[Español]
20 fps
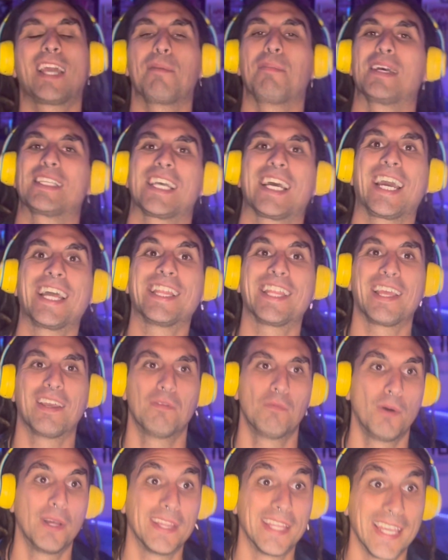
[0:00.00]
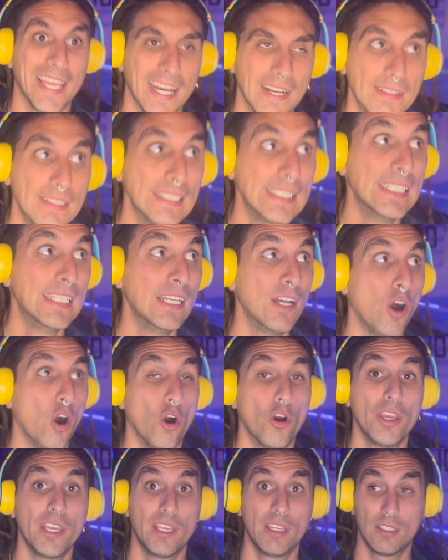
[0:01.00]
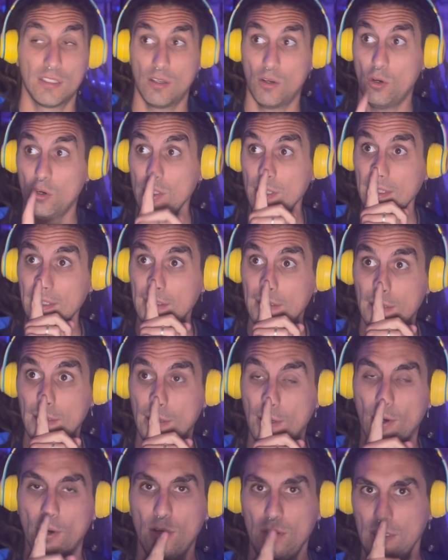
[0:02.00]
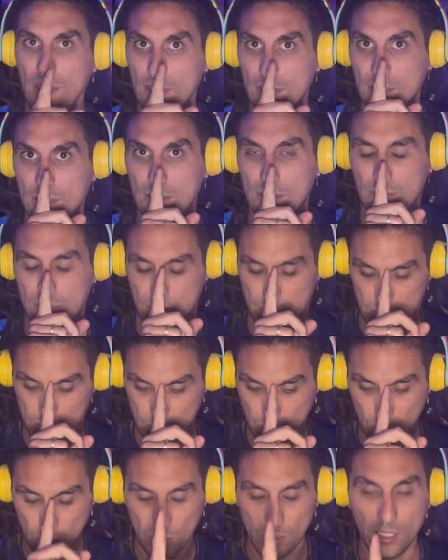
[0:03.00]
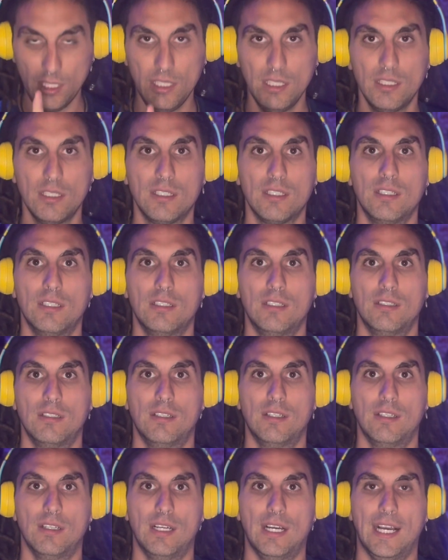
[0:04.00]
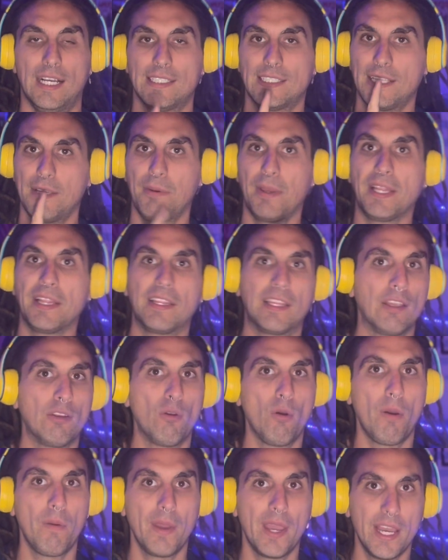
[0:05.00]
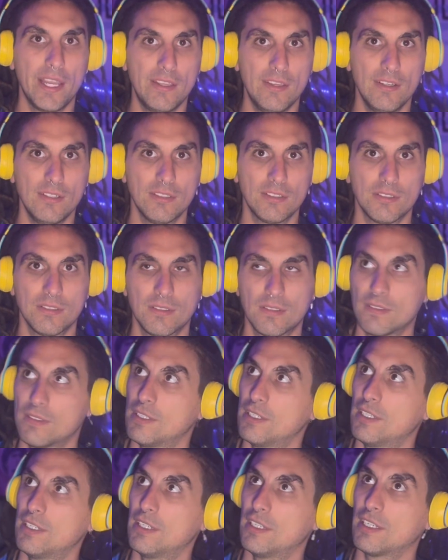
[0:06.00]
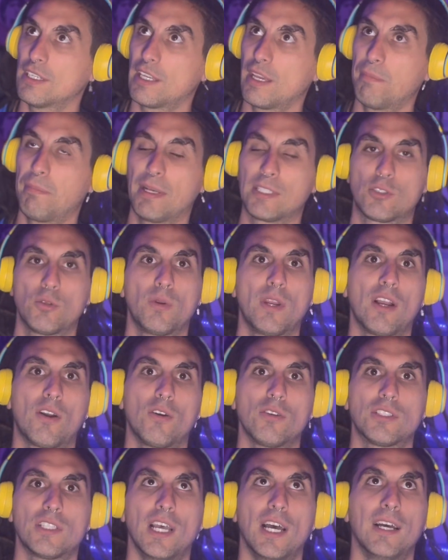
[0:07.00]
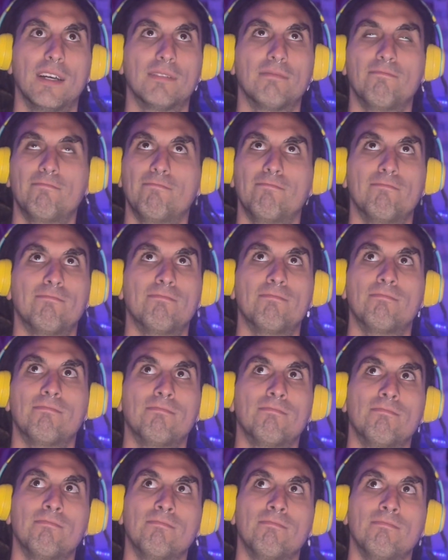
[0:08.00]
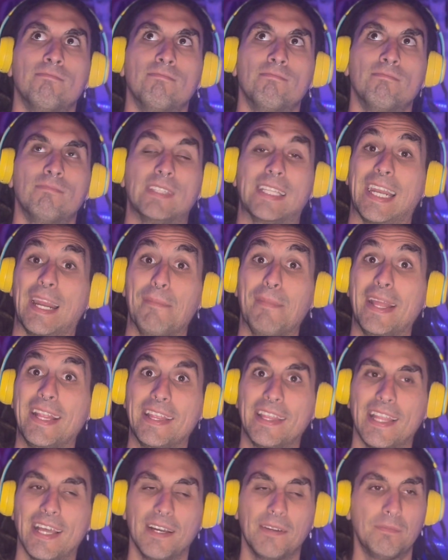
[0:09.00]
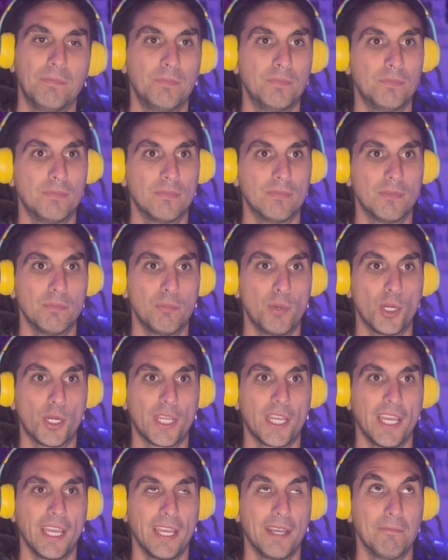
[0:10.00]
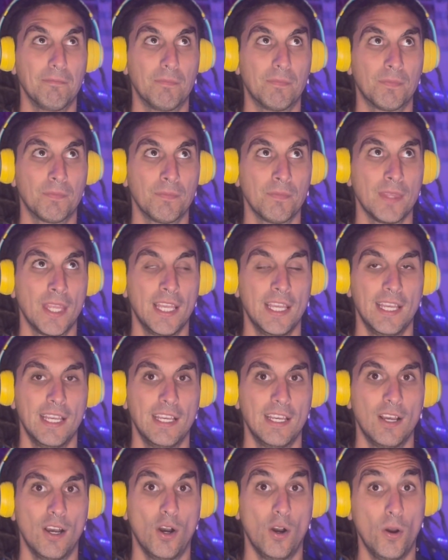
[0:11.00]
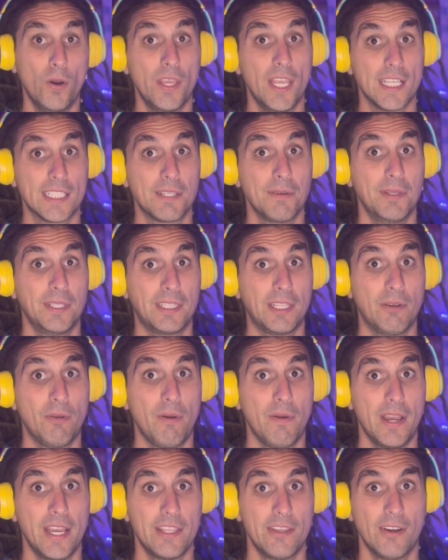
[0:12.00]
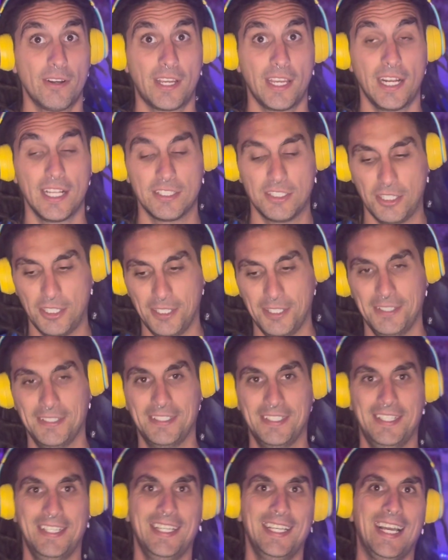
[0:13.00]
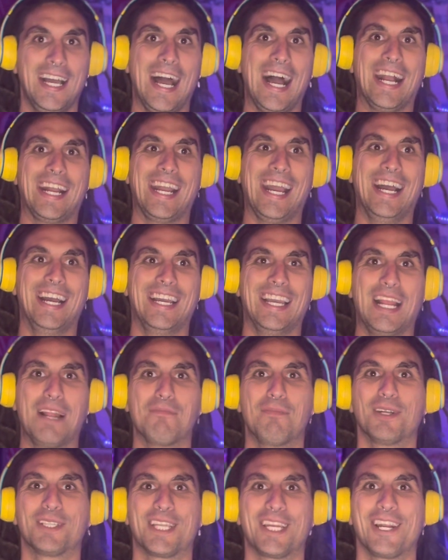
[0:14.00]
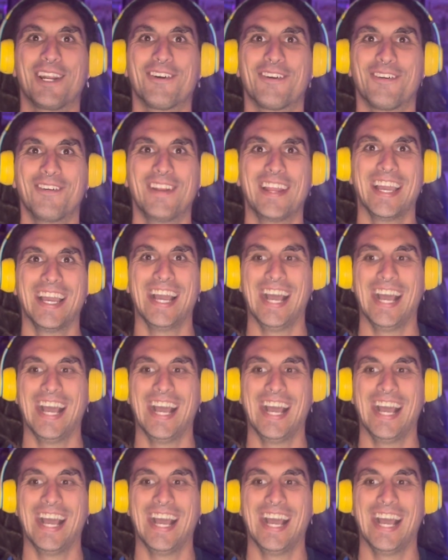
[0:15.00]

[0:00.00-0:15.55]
pasa gente? Buen día. Hoy, hoy, hoy, hoy, hace 29 años que pasó una cosa tremenda. Porque hoy hace 29 años que nació acá, el potrero culé.